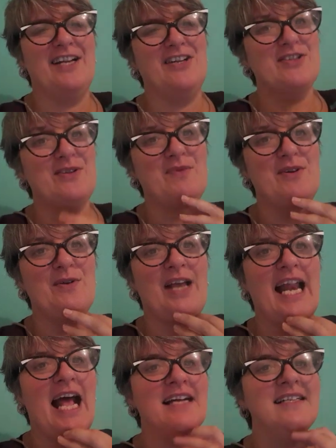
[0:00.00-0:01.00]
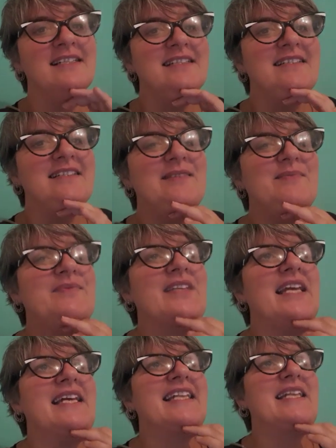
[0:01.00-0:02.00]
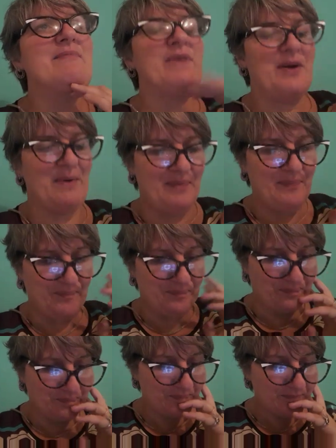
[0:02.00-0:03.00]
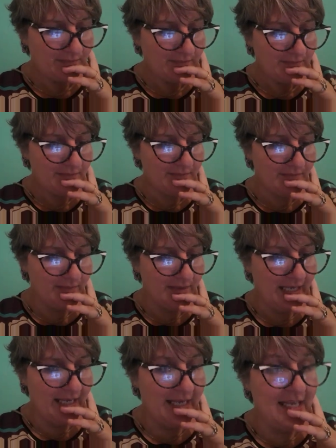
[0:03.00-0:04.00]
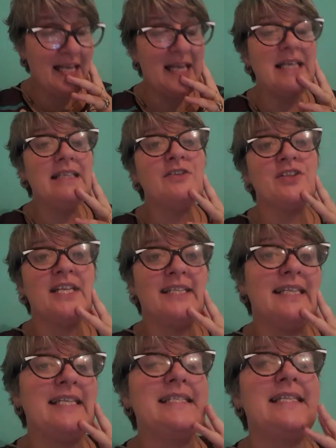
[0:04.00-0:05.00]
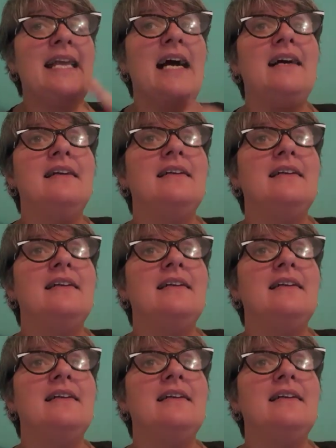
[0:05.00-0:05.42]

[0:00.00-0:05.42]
que no sé muy que era. Este, pero bueno. Eh, entonces te decía,